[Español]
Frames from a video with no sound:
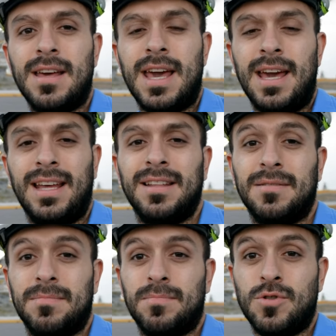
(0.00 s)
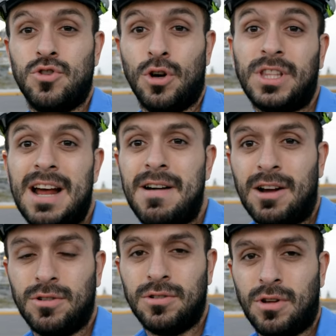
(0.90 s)
Eh, yo
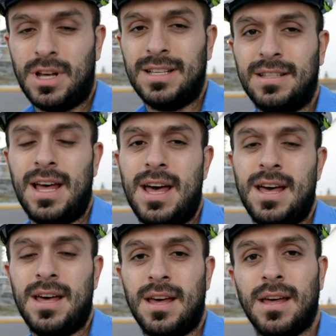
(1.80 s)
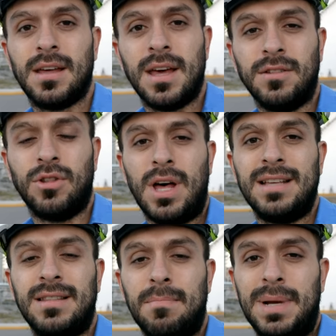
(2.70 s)
trabajo en toda, esta, en toda
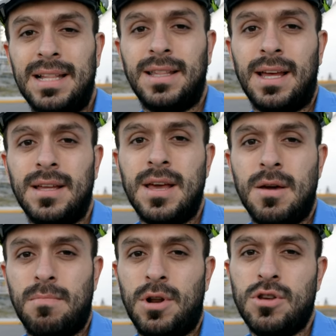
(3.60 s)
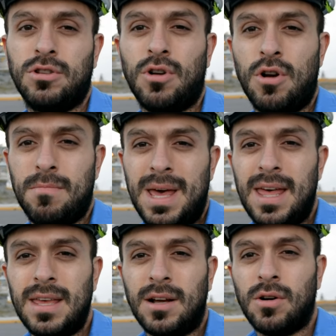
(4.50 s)
esta planta, pero yo solo me
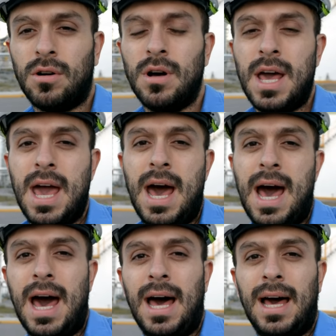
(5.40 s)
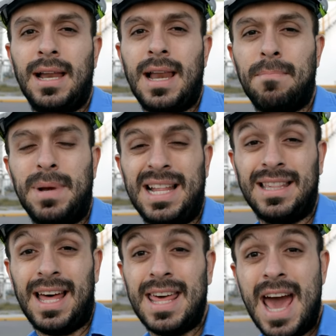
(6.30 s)
dedico a la
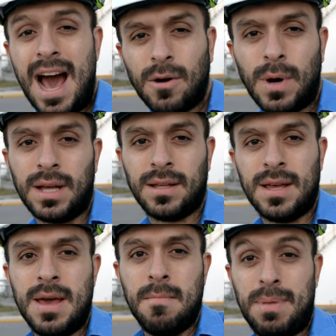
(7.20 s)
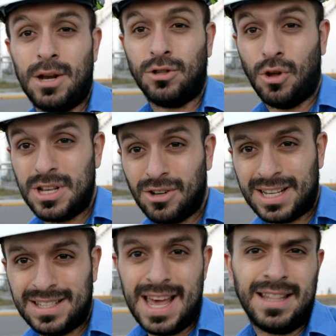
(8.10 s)
planta de agua. Pero todo eso que
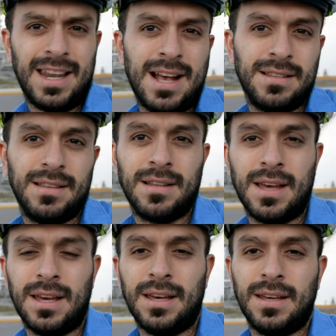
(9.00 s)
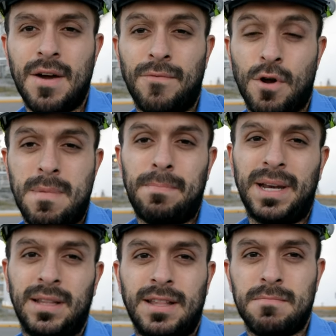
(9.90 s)
está allá atrás eh, forma
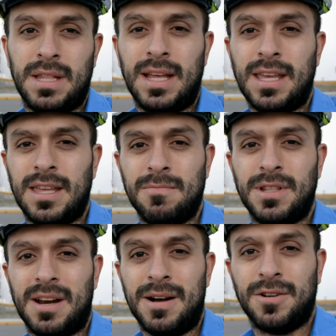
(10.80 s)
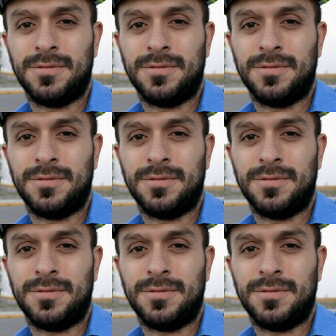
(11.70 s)
parte también de aquí de mi trabajo.